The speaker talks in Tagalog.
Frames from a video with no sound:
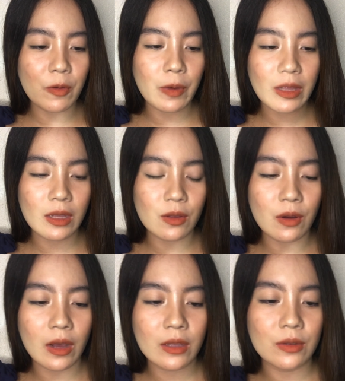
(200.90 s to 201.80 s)
pwede
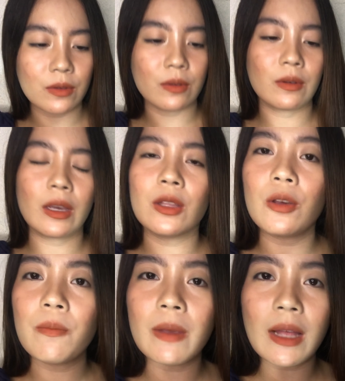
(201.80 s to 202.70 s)
tong ano, ito
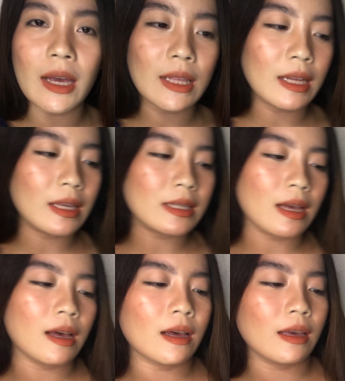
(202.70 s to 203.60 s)
yung pinakita niya
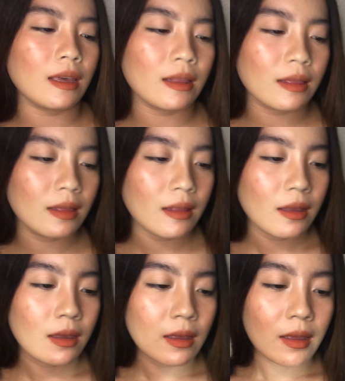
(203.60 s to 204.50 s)
sa akin
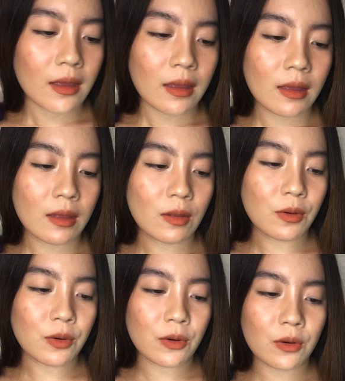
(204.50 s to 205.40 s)

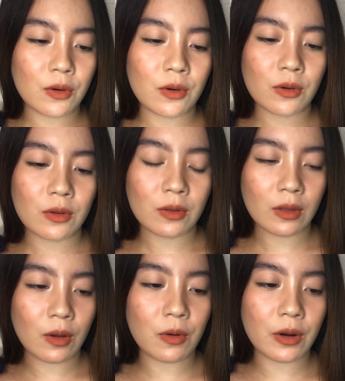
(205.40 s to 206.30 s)
nung
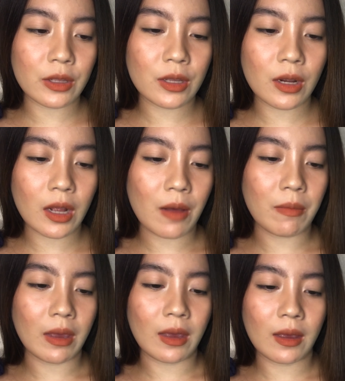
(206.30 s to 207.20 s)
nag-order
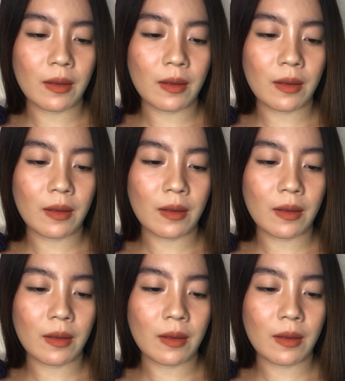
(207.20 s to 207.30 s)
kami.